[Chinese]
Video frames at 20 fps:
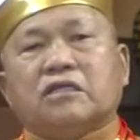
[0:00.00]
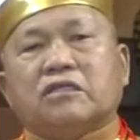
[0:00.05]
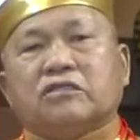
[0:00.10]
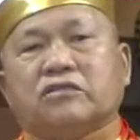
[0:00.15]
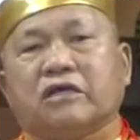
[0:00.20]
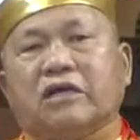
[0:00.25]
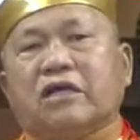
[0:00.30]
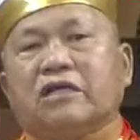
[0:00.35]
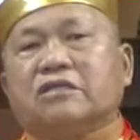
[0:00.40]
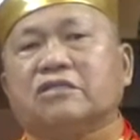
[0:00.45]

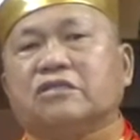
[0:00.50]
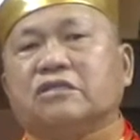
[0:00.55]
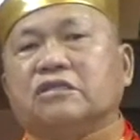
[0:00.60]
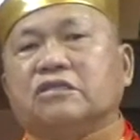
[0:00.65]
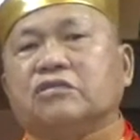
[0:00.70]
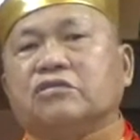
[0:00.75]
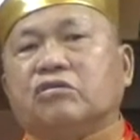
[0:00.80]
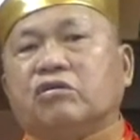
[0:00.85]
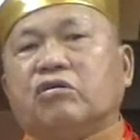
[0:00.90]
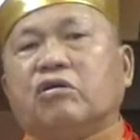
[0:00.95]
这样是
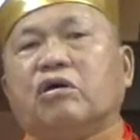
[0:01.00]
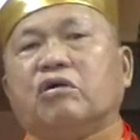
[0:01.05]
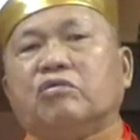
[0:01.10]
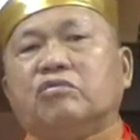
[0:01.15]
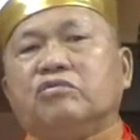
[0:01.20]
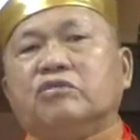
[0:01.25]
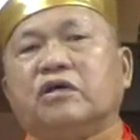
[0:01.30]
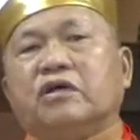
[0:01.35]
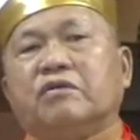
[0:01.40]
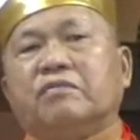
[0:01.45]
错
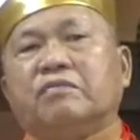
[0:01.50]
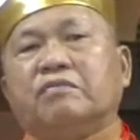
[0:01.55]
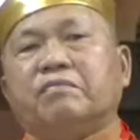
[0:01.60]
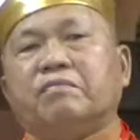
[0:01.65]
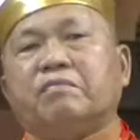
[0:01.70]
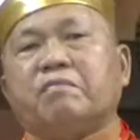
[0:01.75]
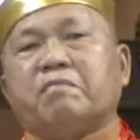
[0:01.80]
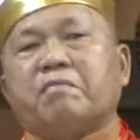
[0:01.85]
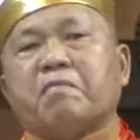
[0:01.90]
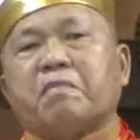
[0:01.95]
误的。
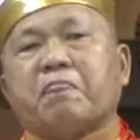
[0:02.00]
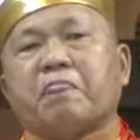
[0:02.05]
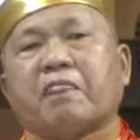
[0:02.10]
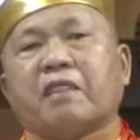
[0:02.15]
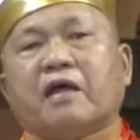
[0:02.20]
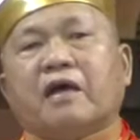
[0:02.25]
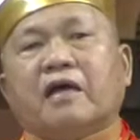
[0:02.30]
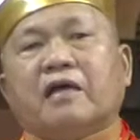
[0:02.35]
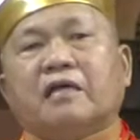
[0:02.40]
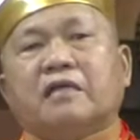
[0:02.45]

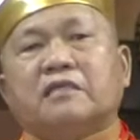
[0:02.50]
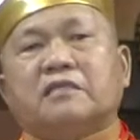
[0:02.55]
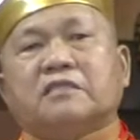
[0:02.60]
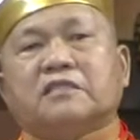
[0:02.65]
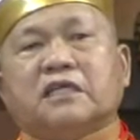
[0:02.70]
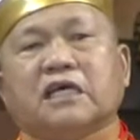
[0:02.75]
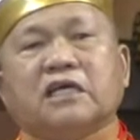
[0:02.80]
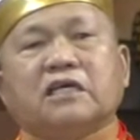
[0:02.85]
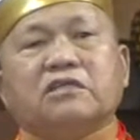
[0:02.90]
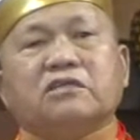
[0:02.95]

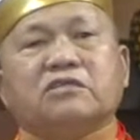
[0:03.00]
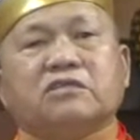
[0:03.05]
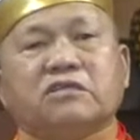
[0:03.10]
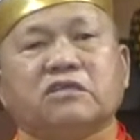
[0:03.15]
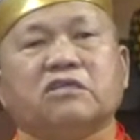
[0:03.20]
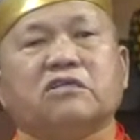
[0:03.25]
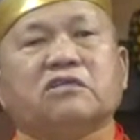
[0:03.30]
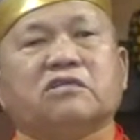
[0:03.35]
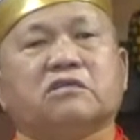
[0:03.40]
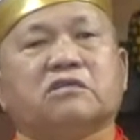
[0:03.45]
政治